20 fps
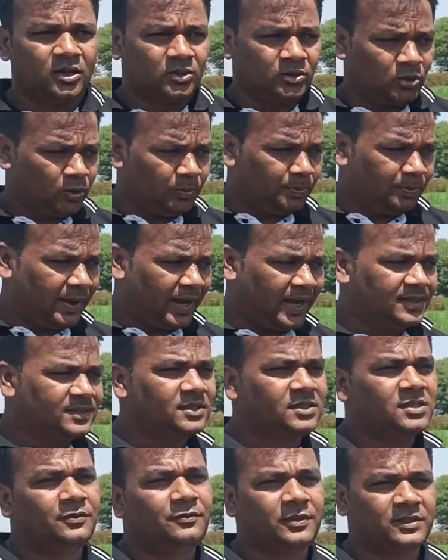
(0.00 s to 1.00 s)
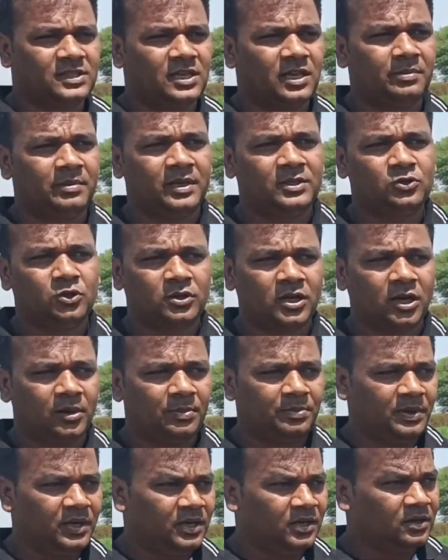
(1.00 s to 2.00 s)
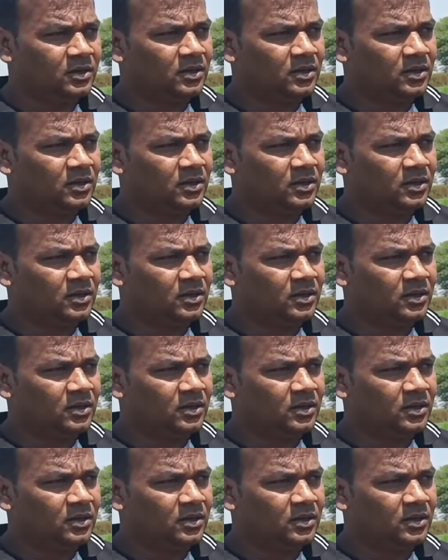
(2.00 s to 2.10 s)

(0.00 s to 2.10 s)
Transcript: तो प्याज जैसी फसल में जो कि अभी